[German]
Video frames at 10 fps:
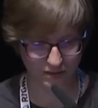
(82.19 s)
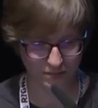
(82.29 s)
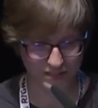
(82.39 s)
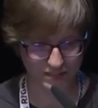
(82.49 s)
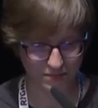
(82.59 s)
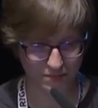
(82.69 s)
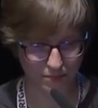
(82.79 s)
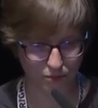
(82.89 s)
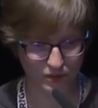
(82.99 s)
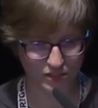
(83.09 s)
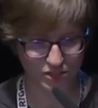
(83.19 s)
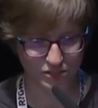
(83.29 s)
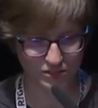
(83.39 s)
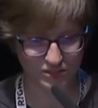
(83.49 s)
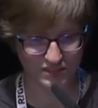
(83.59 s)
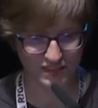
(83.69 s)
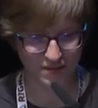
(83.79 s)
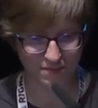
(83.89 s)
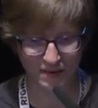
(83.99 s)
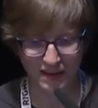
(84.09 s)
mit dem politischen
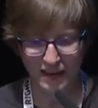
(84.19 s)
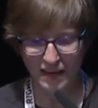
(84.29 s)
System